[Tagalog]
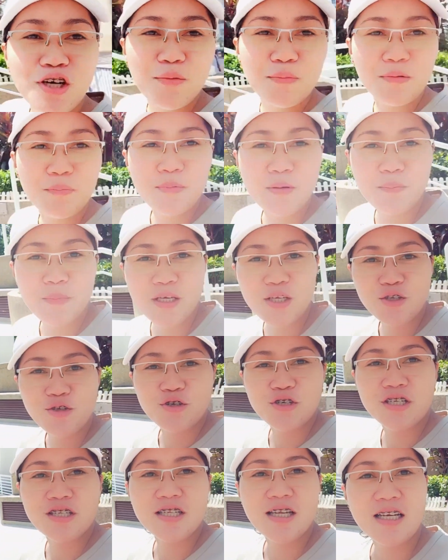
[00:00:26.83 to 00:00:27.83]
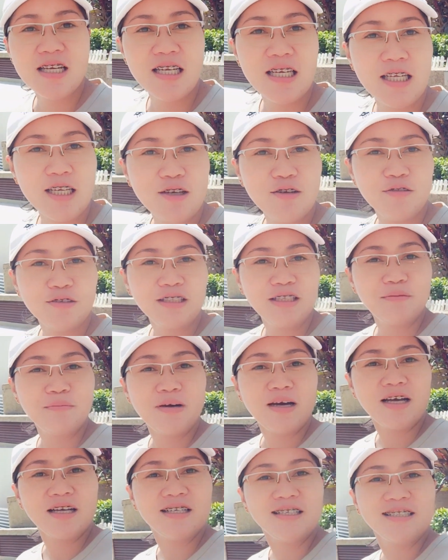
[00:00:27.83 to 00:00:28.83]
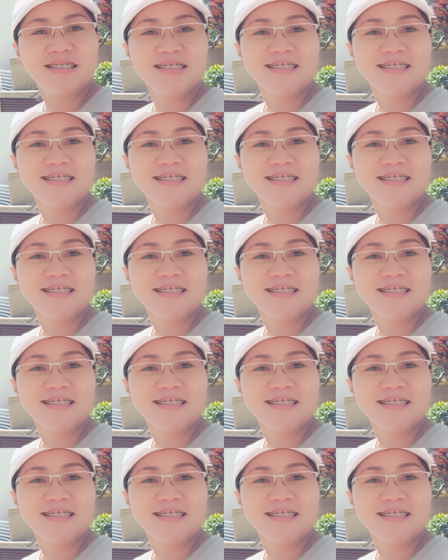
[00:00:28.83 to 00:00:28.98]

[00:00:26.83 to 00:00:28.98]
magpipicture sa sarili ko, diba?